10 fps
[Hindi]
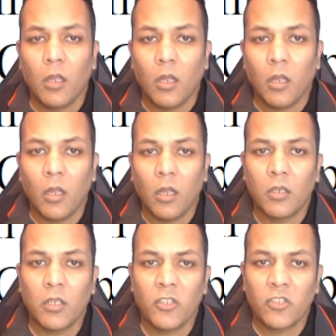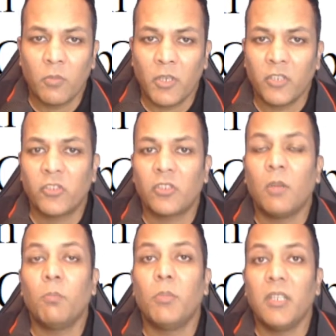कस्टमर्स
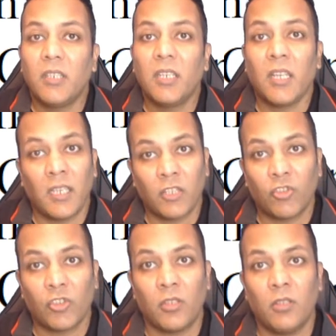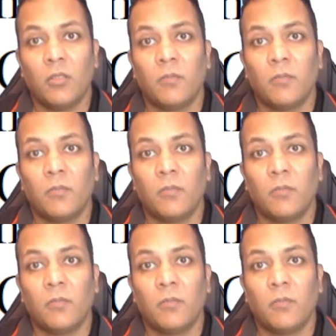कंप्लीटिंग एन एक्शन